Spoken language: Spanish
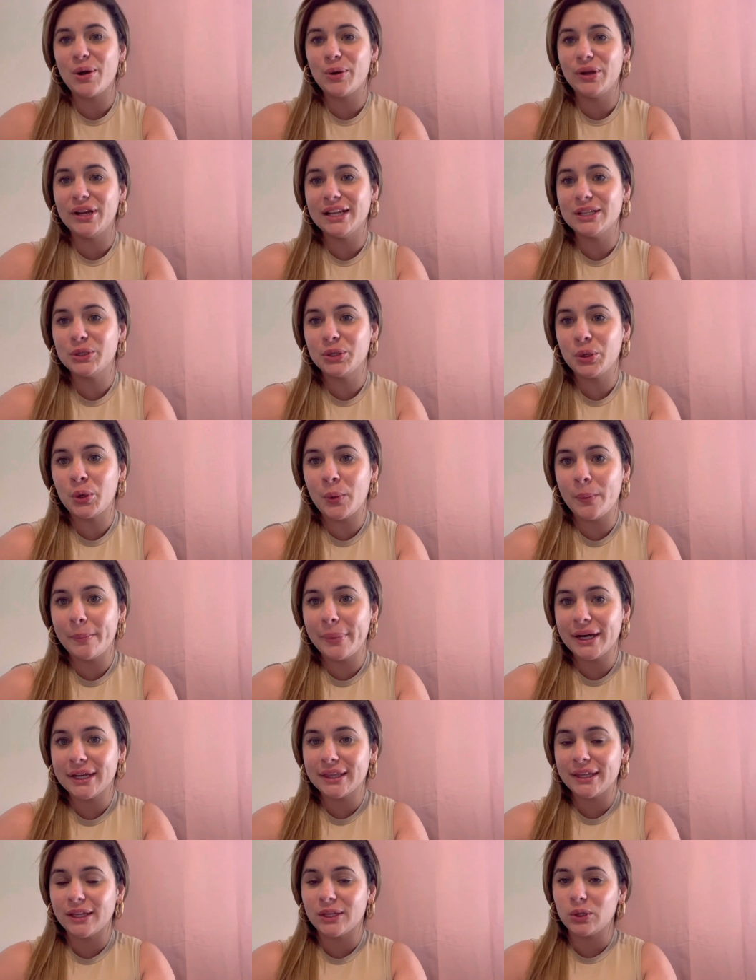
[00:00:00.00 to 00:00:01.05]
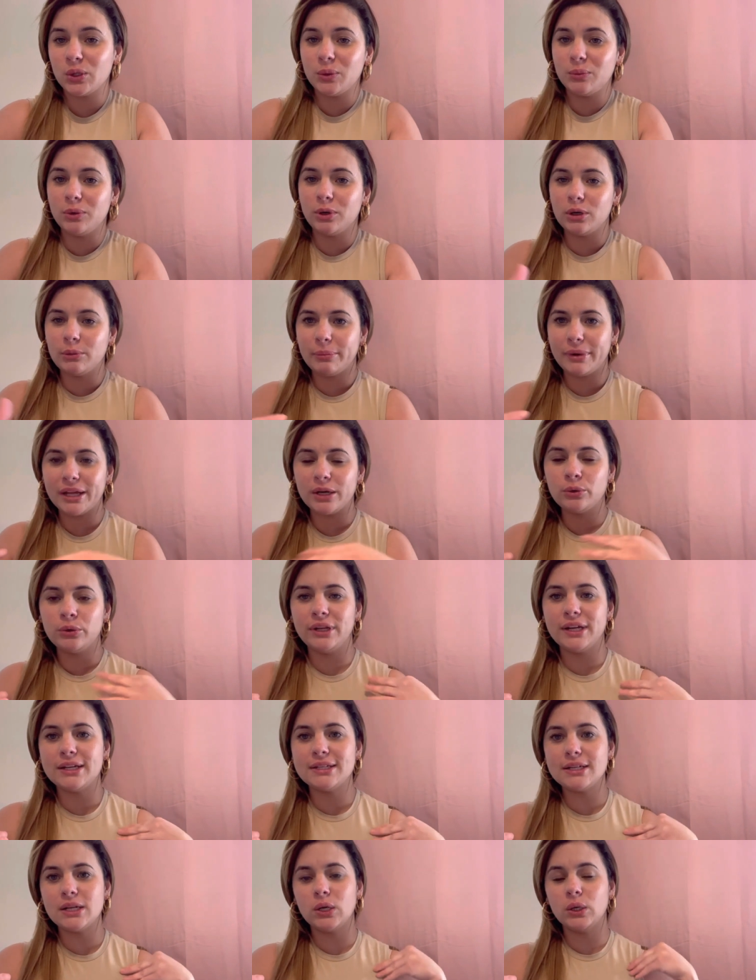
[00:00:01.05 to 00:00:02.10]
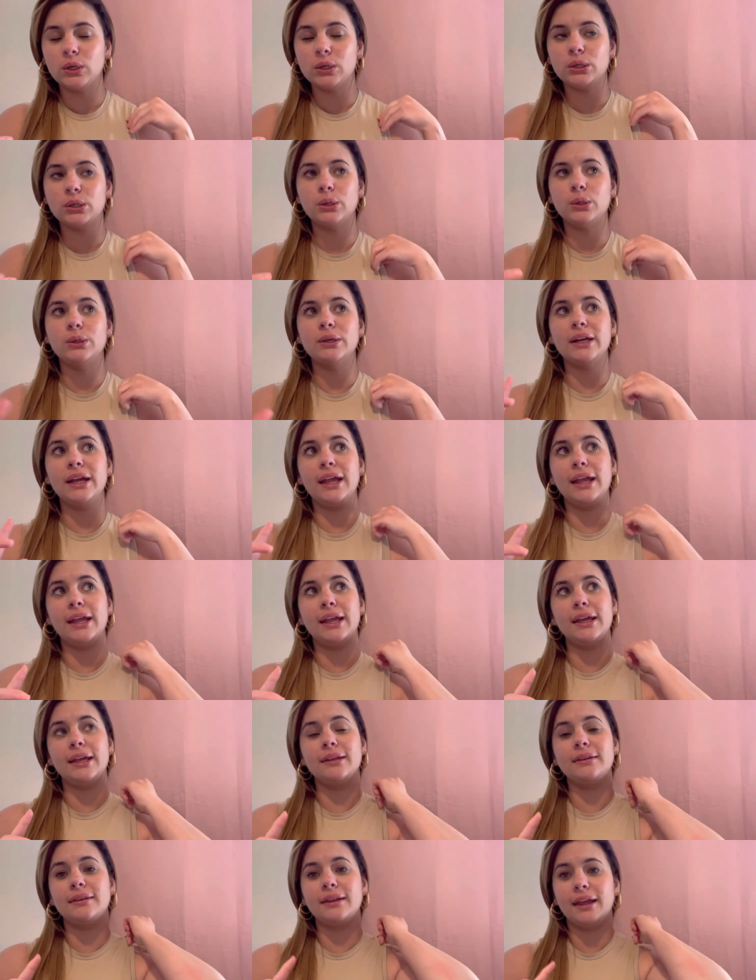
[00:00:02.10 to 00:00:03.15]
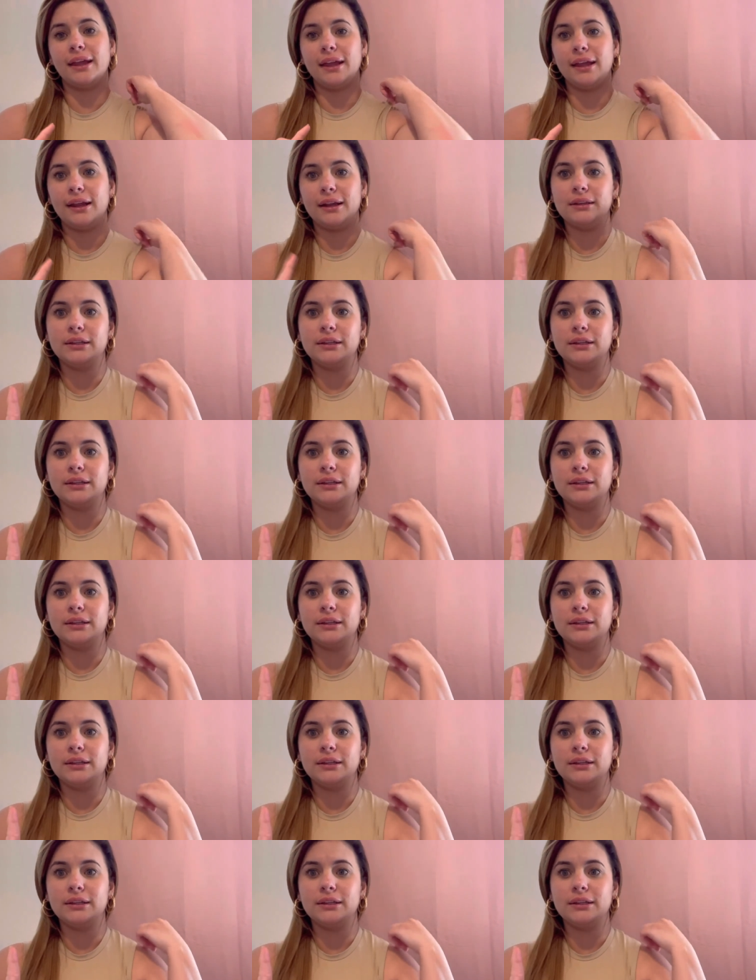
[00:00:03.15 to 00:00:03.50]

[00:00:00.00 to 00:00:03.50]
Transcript: Hoy les estoy compartiendo blog para unírselos con este,